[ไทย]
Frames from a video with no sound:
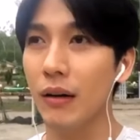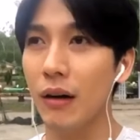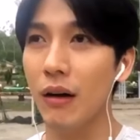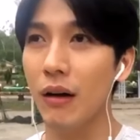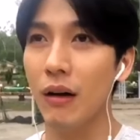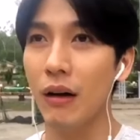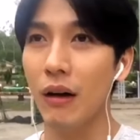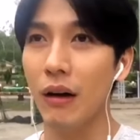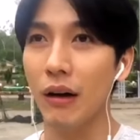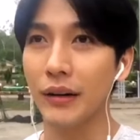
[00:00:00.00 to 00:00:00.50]

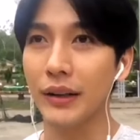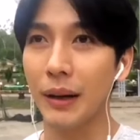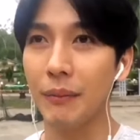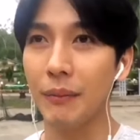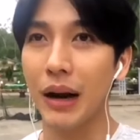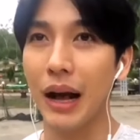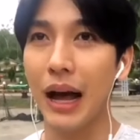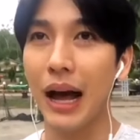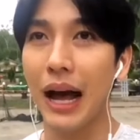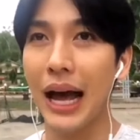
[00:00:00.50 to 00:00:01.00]
ก็
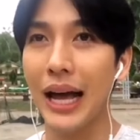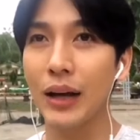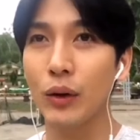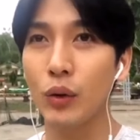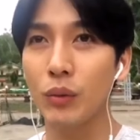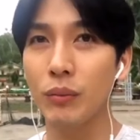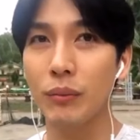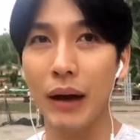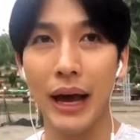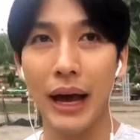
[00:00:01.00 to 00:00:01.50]
ทำร้าย
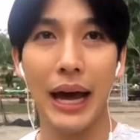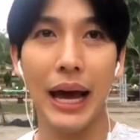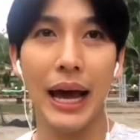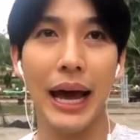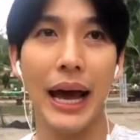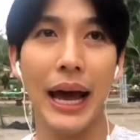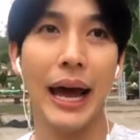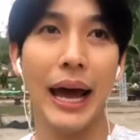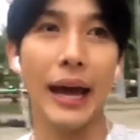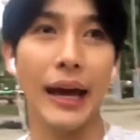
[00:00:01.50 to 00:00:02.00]
คุณแม่
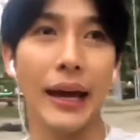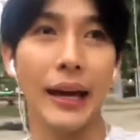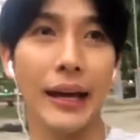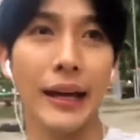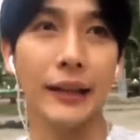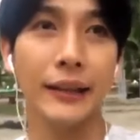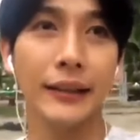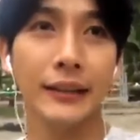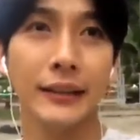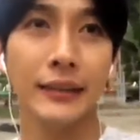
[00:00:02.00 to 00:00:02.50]

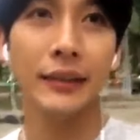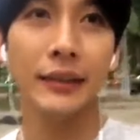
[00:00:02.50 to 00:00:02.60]
เห็น